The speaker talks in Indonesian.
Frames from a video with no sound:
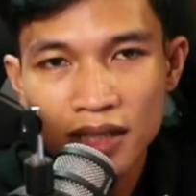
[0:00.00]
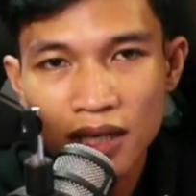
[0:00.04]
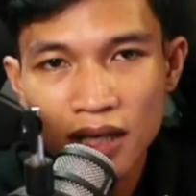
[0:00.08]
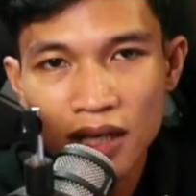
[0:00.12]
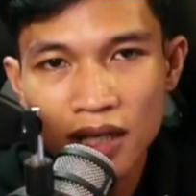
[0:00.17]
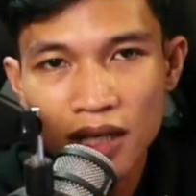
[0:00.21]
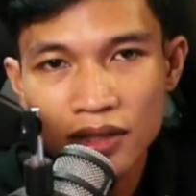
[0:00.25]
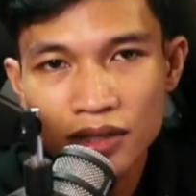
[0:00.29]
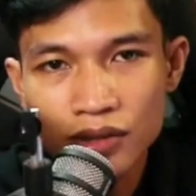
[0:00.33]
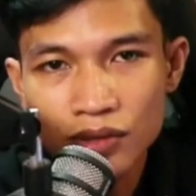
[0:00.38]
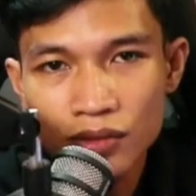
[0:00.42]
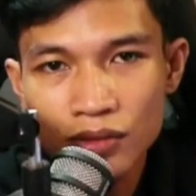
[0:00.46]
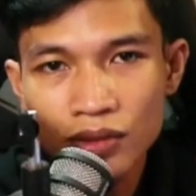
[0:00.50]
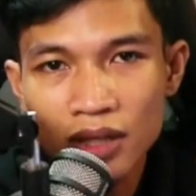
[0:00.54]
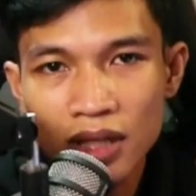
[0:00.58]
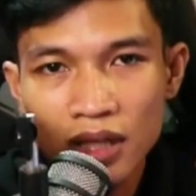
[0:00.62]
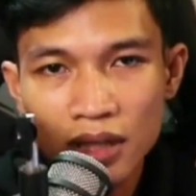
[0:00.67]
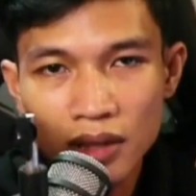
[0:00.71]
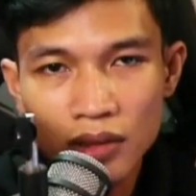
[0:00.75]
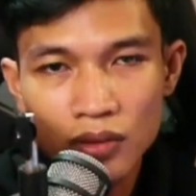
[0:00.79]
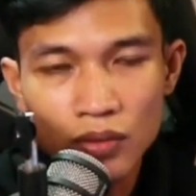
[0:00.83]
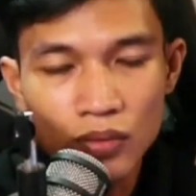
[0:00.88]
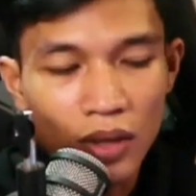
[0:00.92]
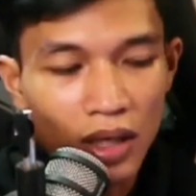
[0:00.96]
gestun yang
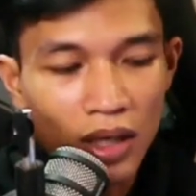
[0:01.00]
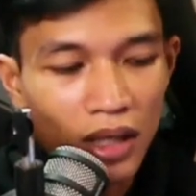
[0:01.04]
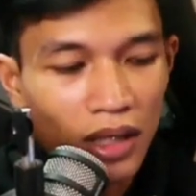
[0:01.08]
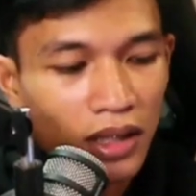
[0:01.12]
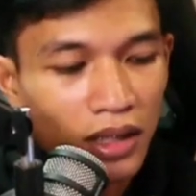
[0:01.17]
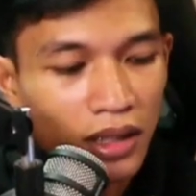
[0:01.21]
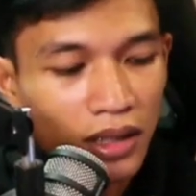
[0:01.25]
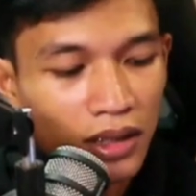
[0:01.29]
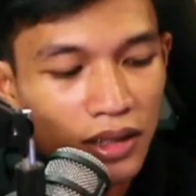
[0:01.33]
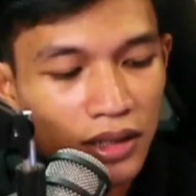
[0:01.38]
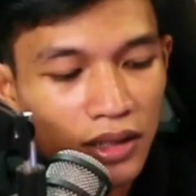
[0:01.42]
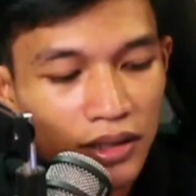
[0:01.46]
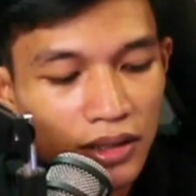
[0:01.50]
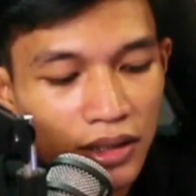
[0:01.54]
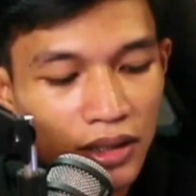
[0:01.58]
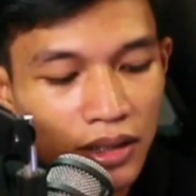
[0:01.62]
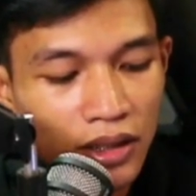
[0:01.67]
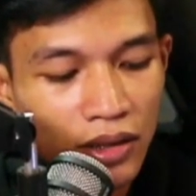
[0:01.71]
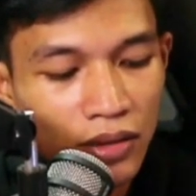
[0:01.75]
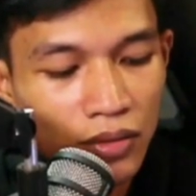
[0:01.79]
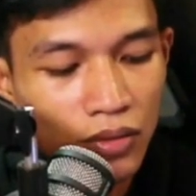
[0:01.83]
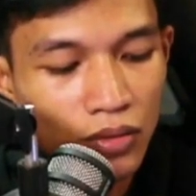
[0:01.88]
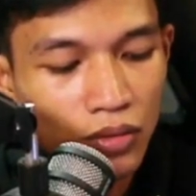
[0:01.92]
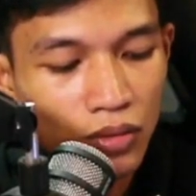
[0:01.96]
kedua, di
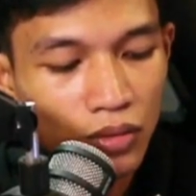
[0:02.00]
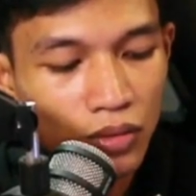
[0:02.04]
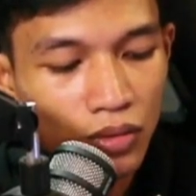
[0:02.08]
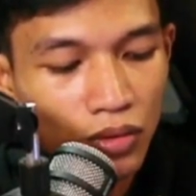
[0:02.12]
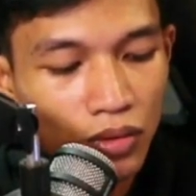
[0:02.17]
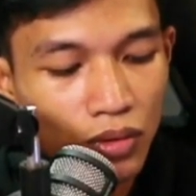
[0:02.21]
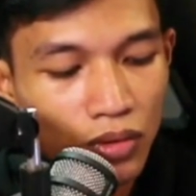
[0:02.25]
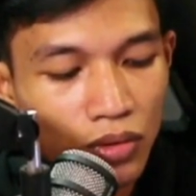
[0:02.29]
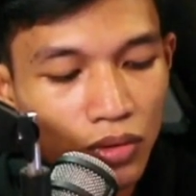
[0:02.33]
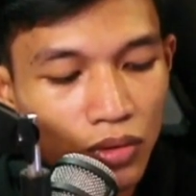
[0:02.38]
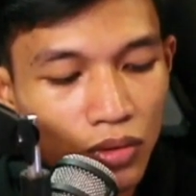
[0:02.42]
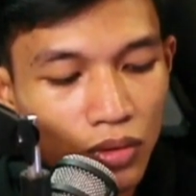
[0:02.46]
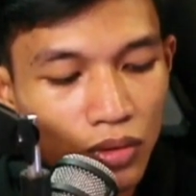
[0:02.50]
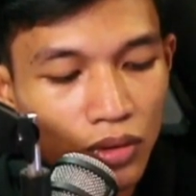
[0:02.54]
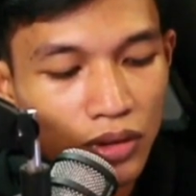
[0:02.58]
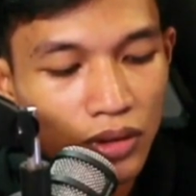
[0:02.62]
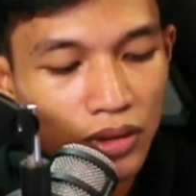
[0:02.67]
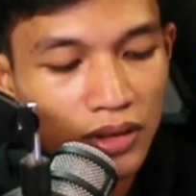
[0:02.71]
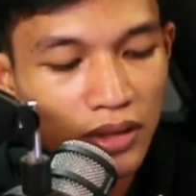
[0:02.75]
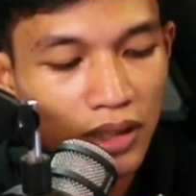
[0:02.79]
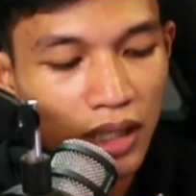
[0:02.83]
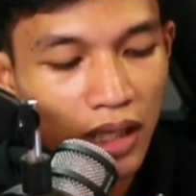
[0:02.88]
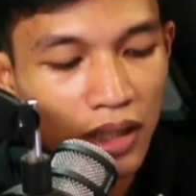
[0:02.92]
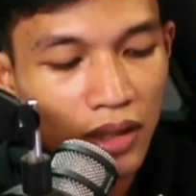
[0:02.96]
sini untuk
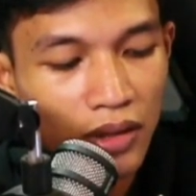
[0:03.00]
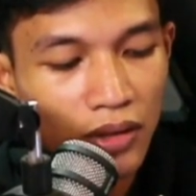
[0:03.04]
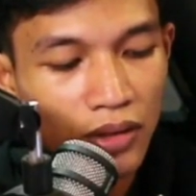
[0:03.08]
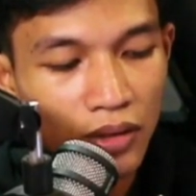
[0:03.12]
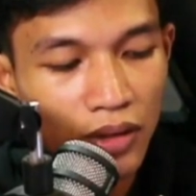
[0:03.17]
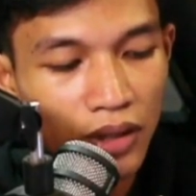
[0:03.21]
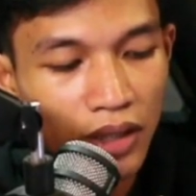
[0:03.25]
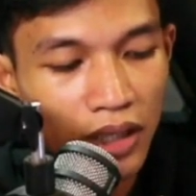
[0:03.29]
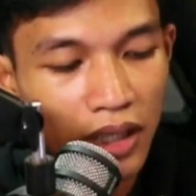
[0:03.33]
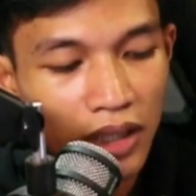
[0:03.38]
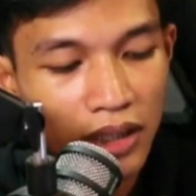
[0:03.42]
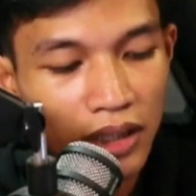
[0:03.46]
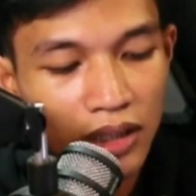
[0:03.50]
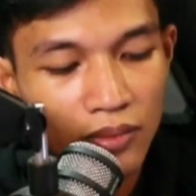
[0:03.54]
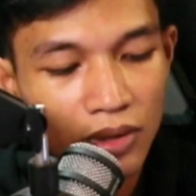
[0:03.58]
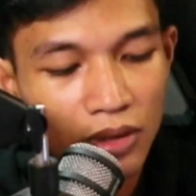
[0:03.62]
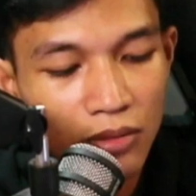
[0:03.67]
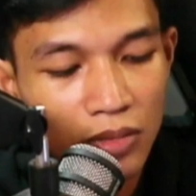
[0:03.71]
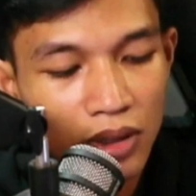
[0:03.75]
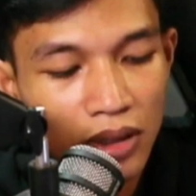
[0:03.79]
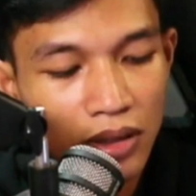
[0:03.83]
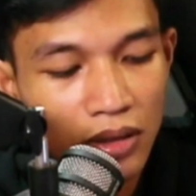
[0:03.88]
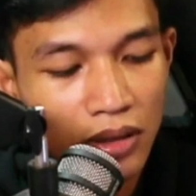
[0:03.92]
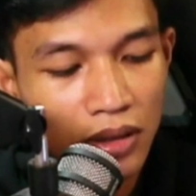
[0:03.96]
saldo ya,
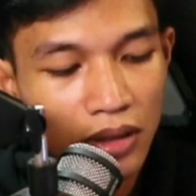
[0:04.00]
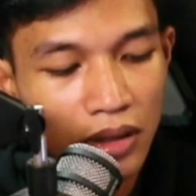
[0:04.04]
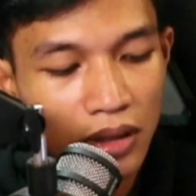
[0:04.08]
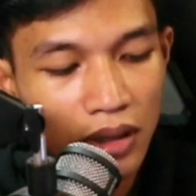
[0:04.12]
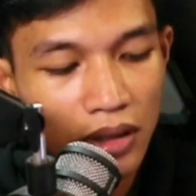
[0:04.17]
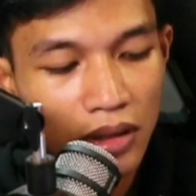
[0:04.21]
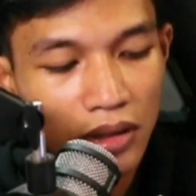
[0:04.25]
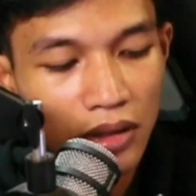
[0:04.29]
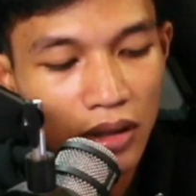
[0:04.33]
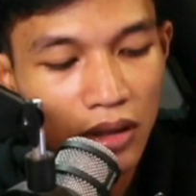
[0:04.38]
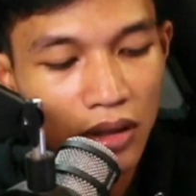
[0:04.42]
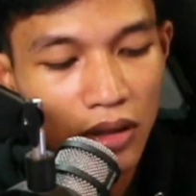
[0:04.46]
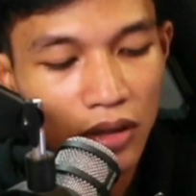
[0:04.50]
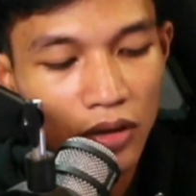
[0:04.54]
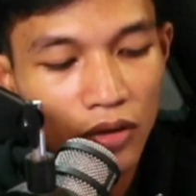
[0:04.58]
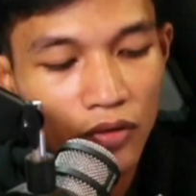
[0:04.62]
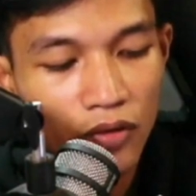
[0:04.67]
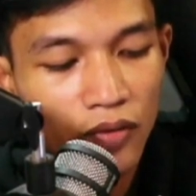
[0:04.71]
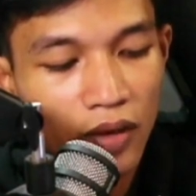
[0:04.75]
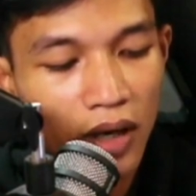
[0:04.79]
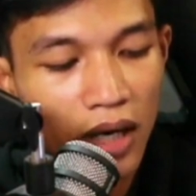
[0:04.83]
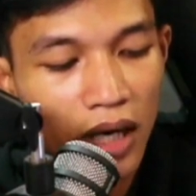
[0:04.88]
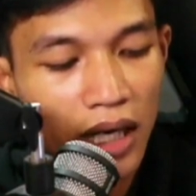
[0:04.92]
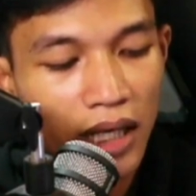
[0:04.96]
teman-teman, atau
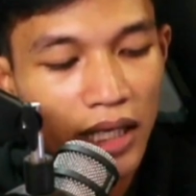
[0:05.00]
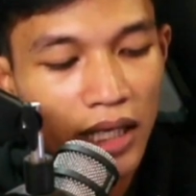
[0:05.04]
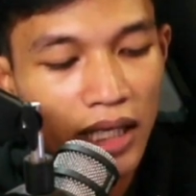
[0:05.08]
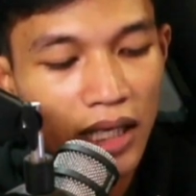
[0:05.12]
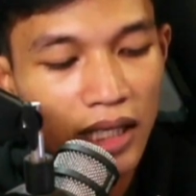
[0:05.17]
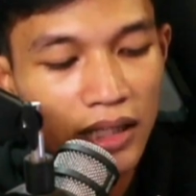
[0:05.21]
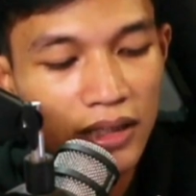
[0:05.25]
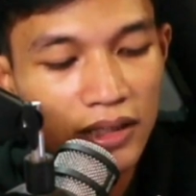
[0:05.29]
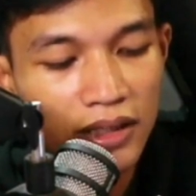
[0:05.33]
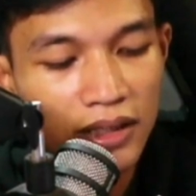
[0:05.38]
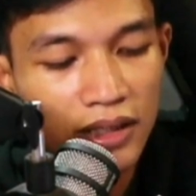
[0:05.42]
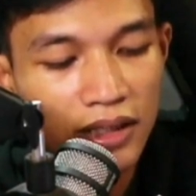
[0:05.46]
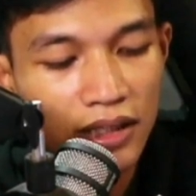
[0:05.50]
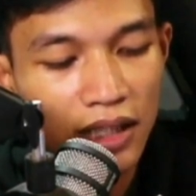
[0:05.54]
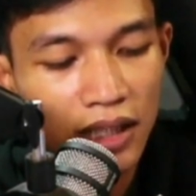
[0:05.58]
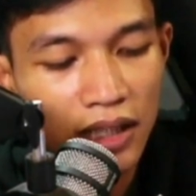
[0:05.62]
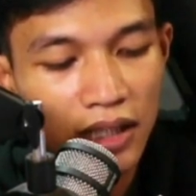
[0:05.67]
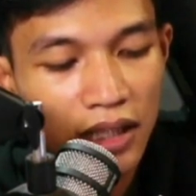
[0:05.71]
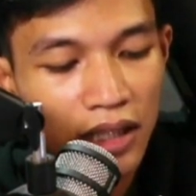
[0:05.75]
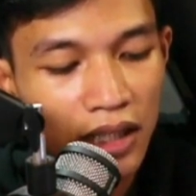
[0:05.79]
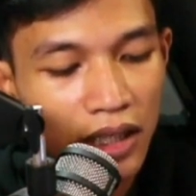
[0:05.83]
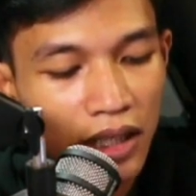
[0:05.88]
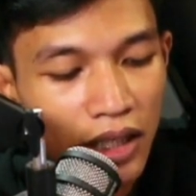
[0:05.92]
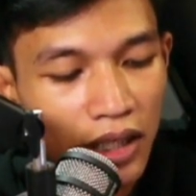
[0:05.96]
variasinya
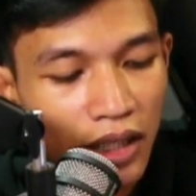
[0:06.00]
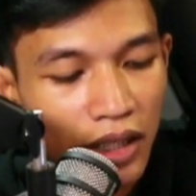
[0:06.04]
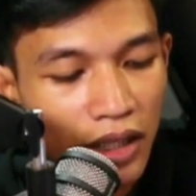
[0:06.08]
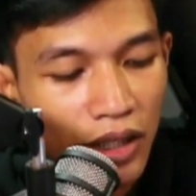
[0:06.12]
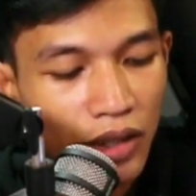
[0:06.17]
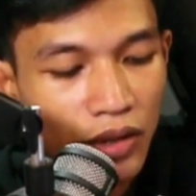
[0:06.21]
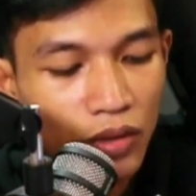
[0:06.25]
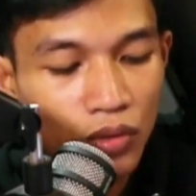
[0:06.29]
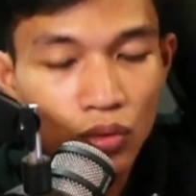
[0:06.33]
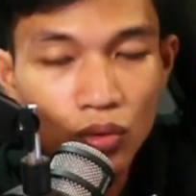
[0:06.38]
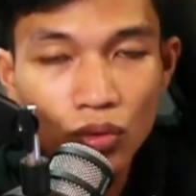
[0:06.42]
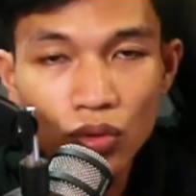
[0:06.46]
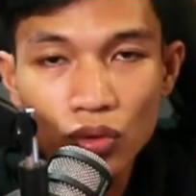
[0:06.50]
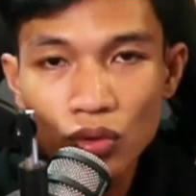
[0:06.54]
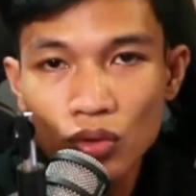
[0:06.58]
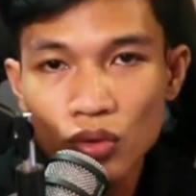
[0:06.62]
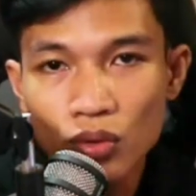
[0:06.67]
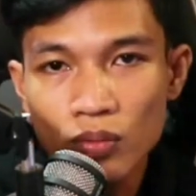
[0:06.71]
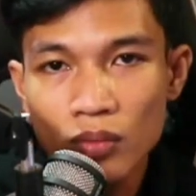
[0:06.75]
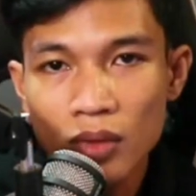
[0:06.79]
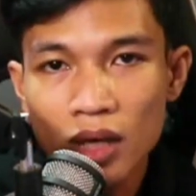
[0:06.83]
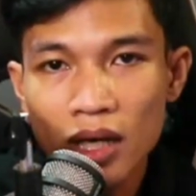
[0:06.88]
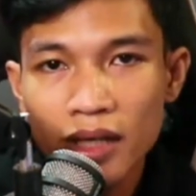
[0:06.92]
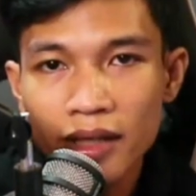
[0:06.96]
itu
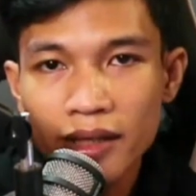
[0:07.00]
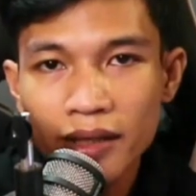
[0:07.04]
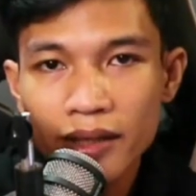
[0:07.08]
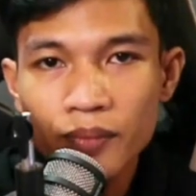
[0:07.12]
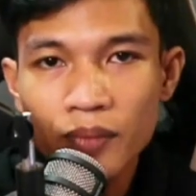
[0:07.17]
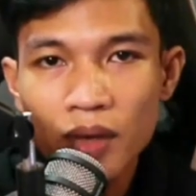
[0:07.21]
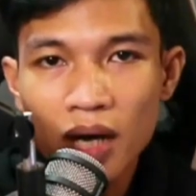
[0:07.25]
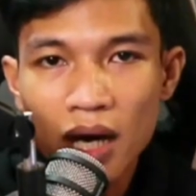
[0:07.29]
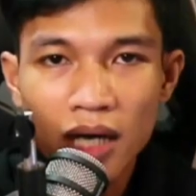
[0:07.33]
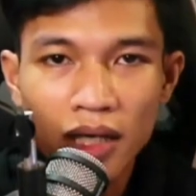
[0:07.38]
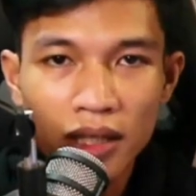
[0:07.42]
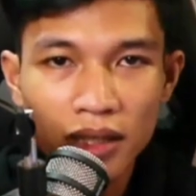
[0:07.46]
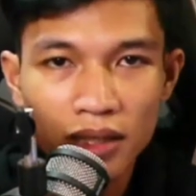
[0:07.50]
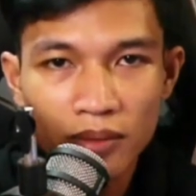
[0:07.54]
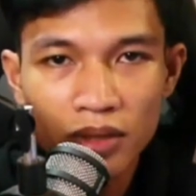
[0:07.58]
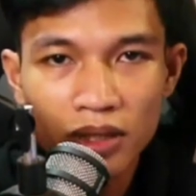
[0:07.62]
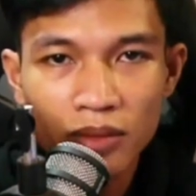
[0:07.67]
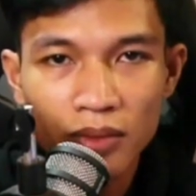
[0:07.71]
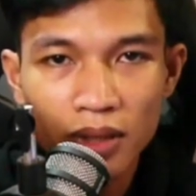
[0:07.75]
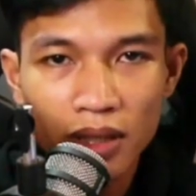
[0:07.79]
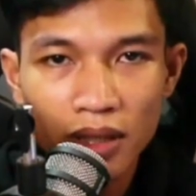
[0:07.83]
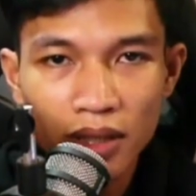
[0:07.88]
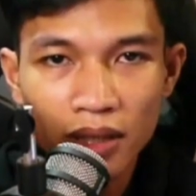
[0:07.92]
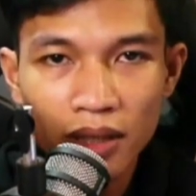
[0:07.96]
lumayan banget
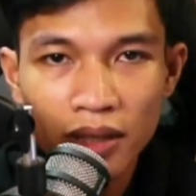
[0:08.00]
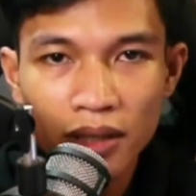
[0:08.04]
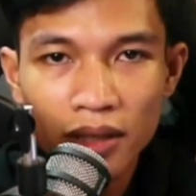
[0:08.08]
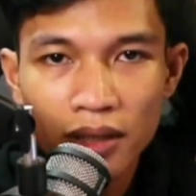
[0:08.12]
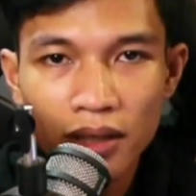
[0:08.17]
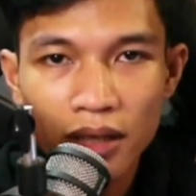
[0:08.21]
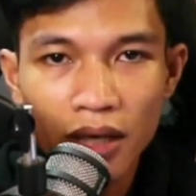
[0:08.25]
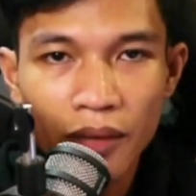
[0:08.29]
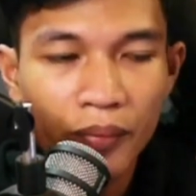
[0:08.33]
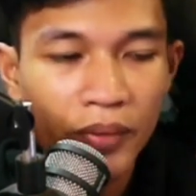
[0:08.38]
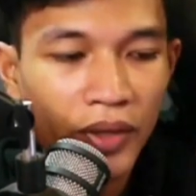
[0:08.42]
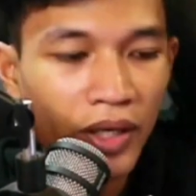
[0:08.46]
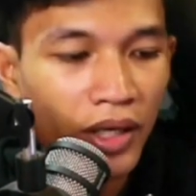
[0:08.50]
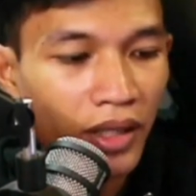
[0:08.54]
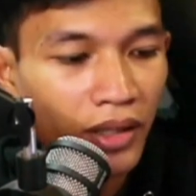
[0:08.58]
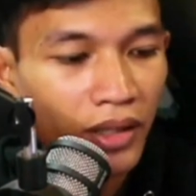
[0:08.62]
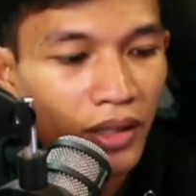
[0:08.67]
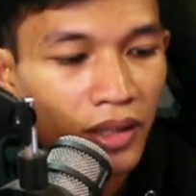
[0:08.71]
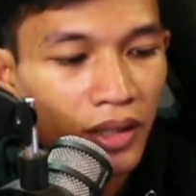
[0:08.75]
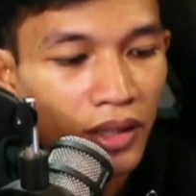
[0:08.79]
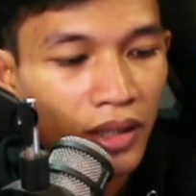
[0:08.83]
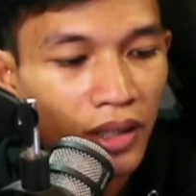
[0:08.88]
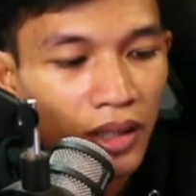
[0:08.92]
teman-teman, lengkap ya.